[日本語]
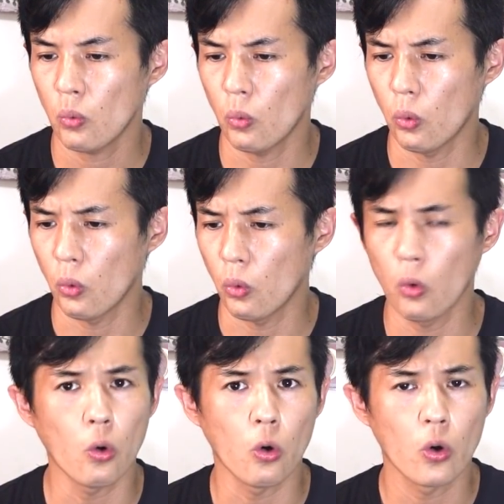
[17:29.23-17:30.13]
おう
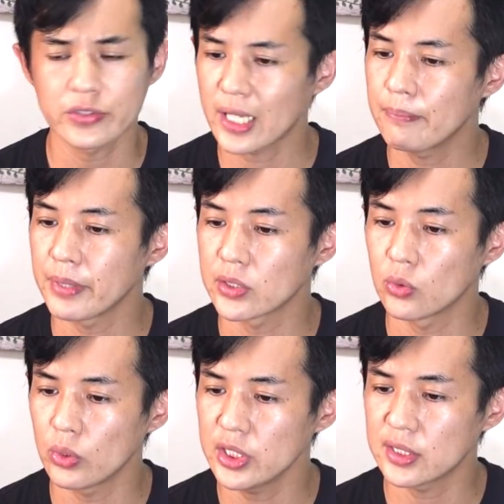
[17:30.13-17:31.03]
おう
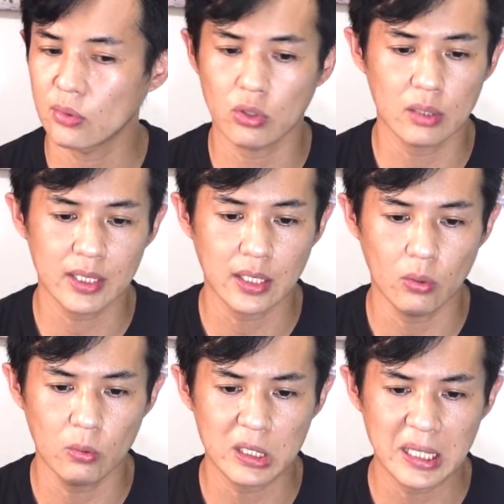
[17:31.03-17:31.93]
305人ってこれまた
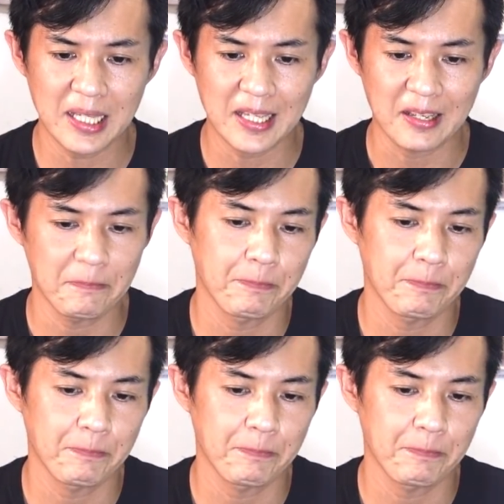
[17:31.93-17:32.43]
多いね